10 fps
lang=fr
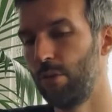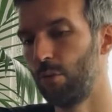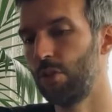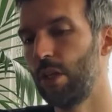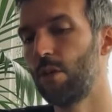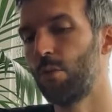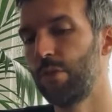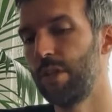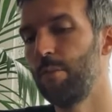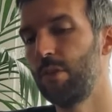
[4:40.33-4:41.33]
Donc chaque
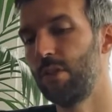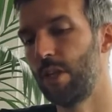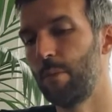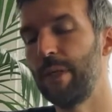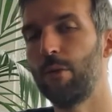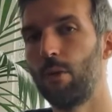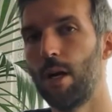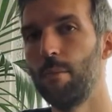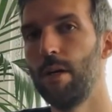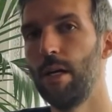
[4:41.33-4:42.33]
concept, chaque
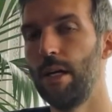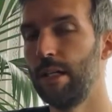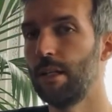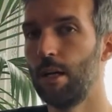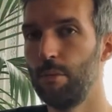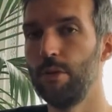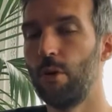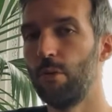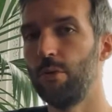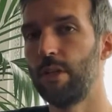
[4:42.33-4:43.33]
pictogramme est traduit
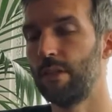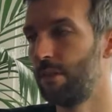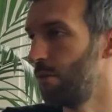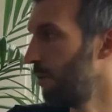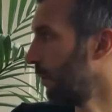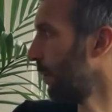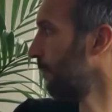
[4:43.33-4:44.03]
dans une quinzaine de langues.